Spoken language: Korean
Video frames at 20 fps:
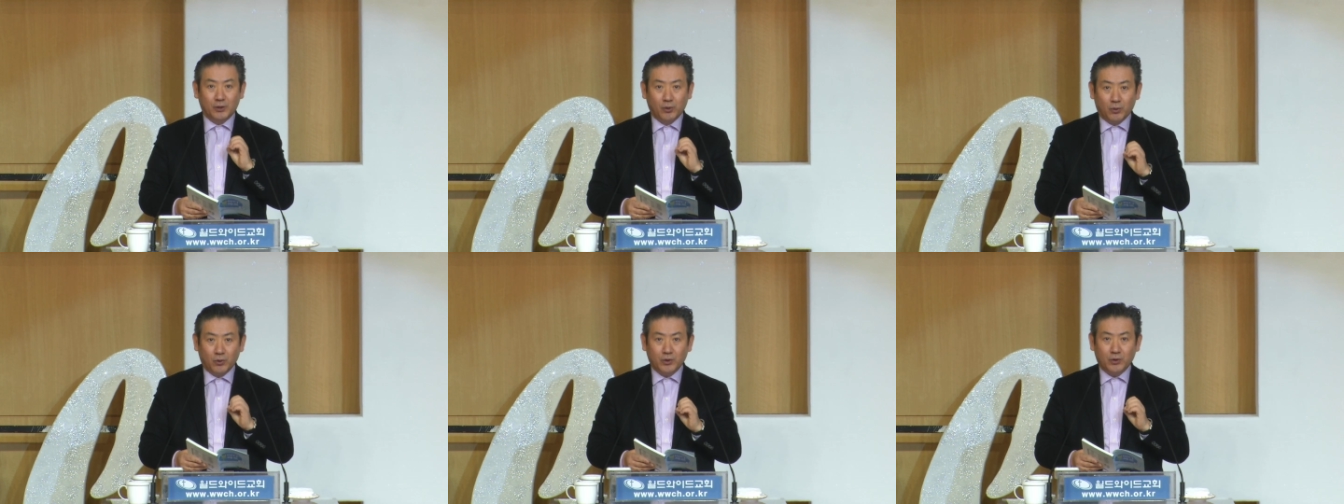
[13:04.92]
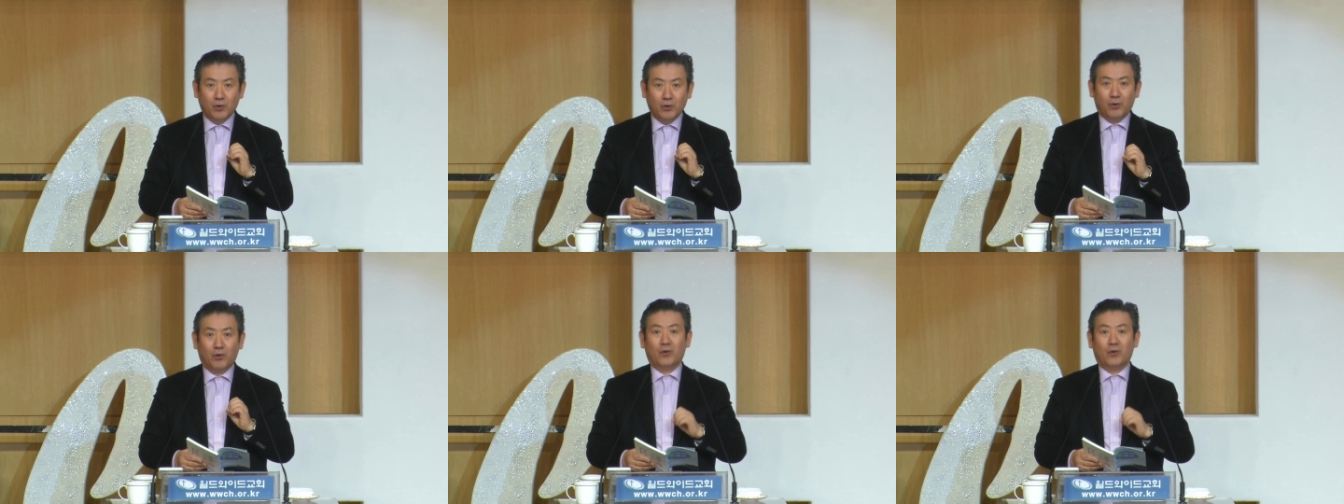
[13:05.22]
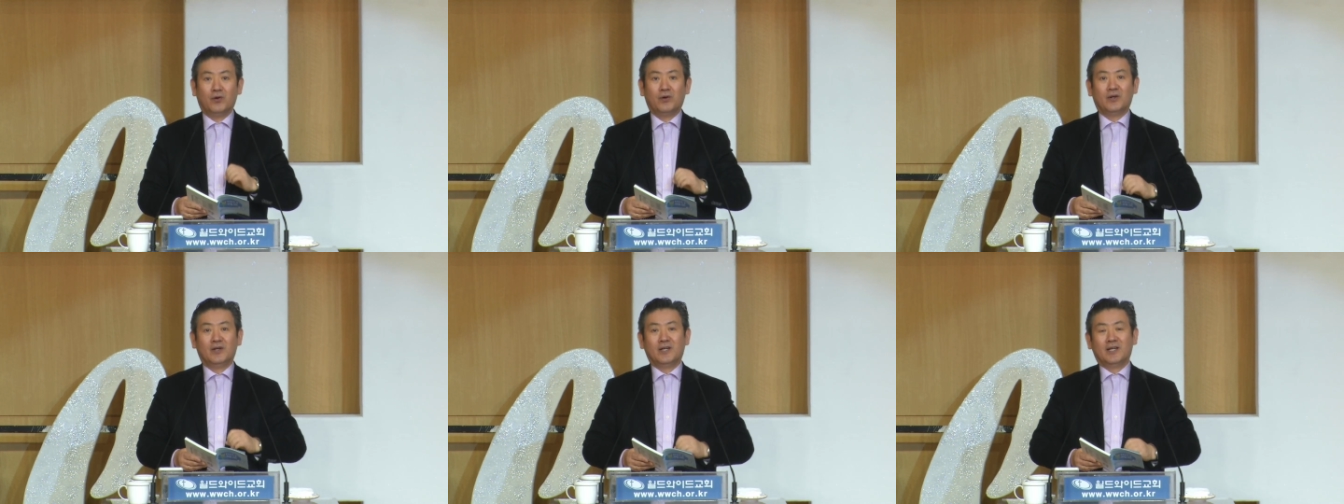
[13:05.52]

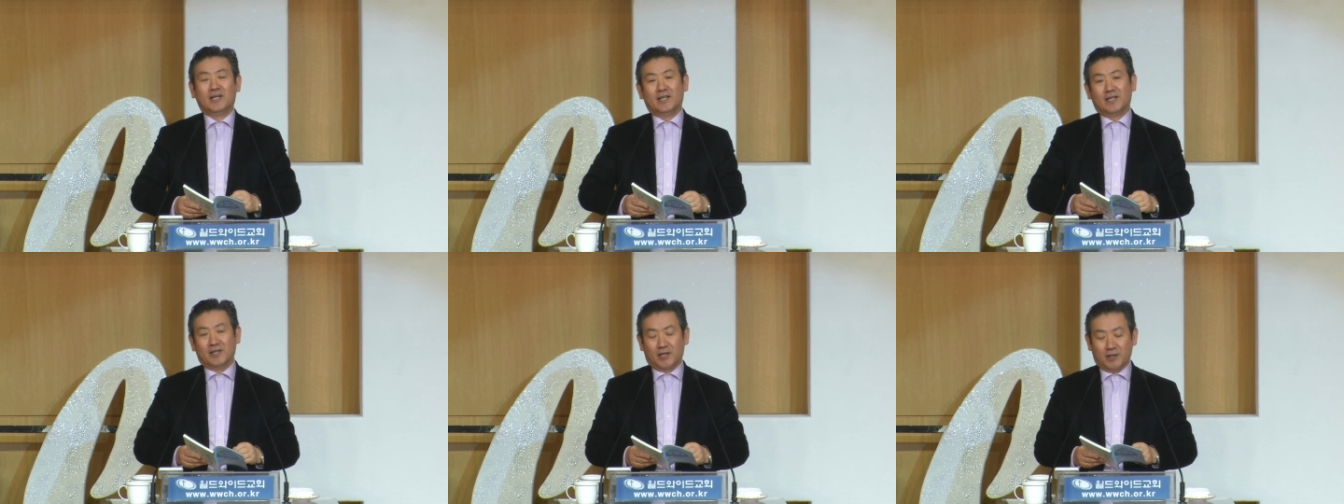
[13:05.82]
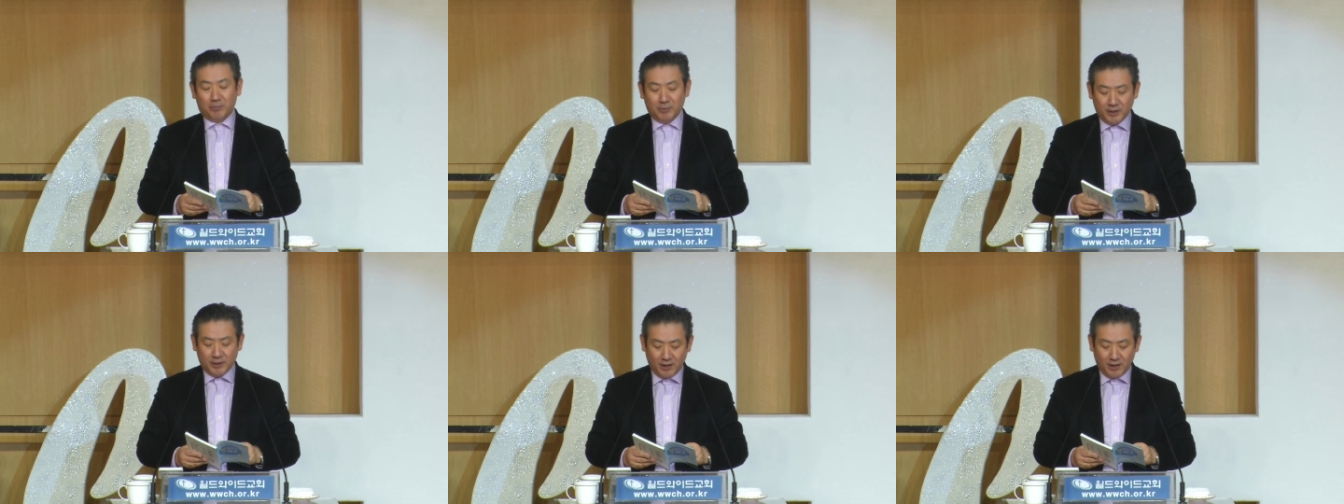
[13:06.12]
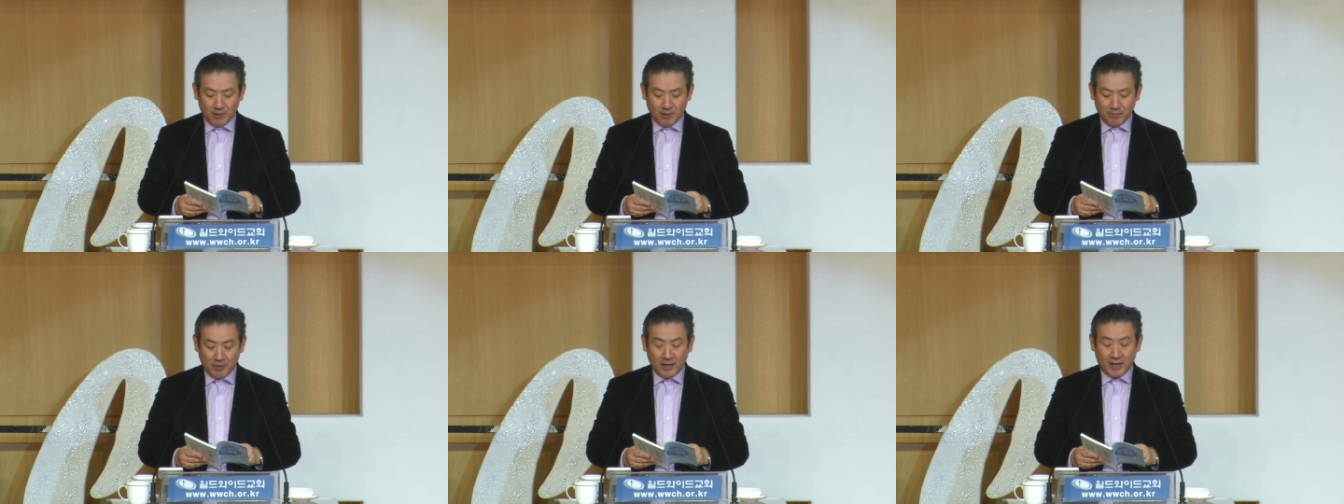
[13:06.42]
기독교
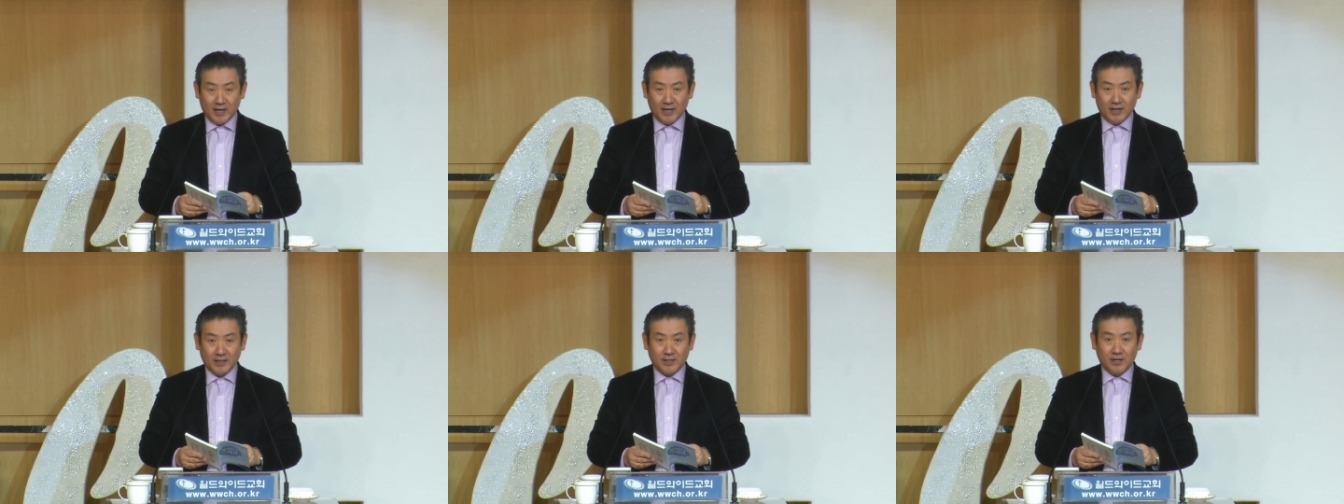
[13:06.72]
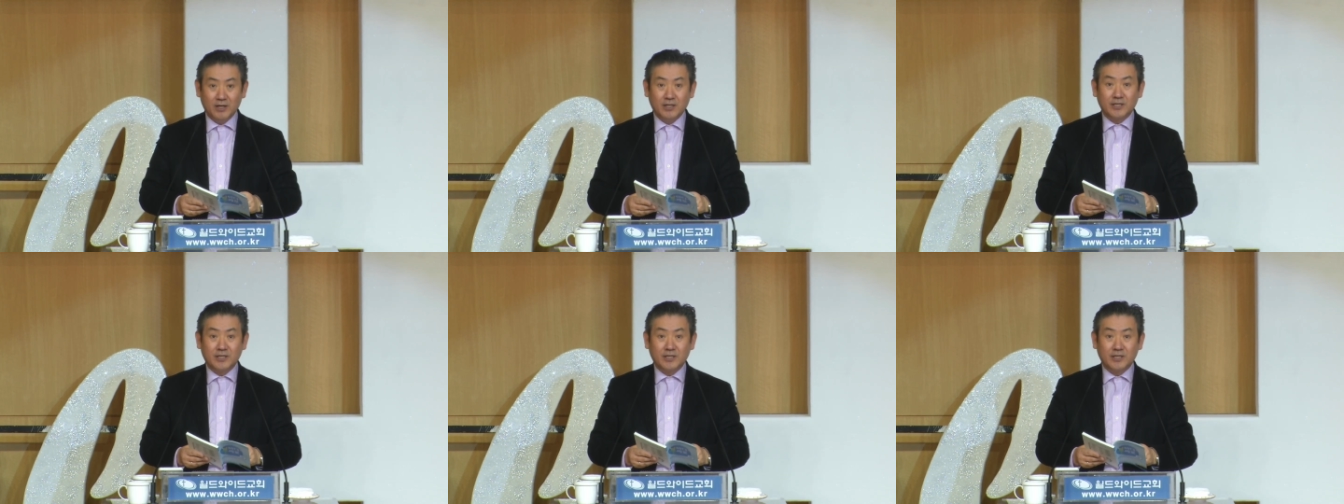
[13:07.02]
여러분이 얼마나